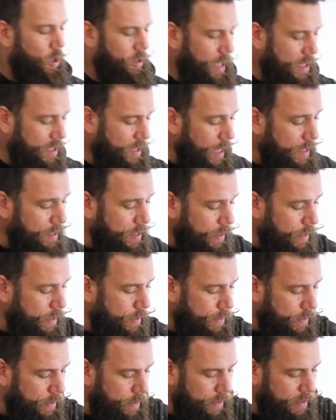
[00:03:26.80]
Und das
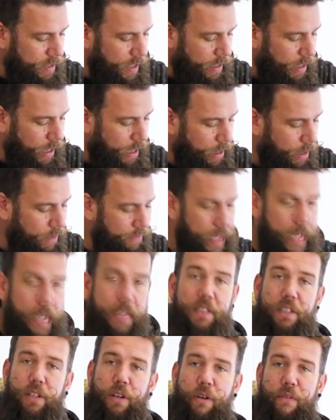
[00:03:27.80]
Ganze zerkleinern wir
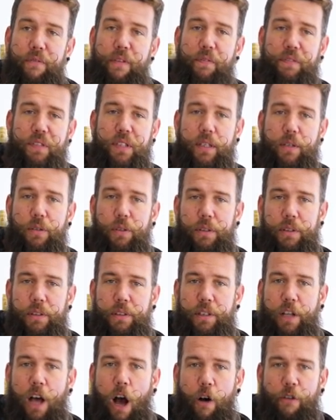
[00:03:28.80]
jetzt 5
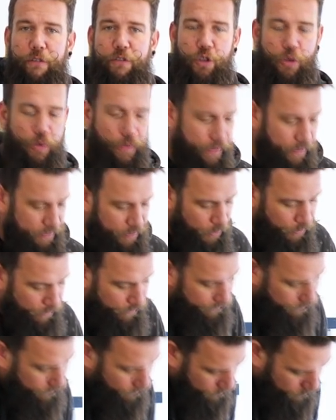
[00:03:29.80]
Sekunden auf Stufe 5.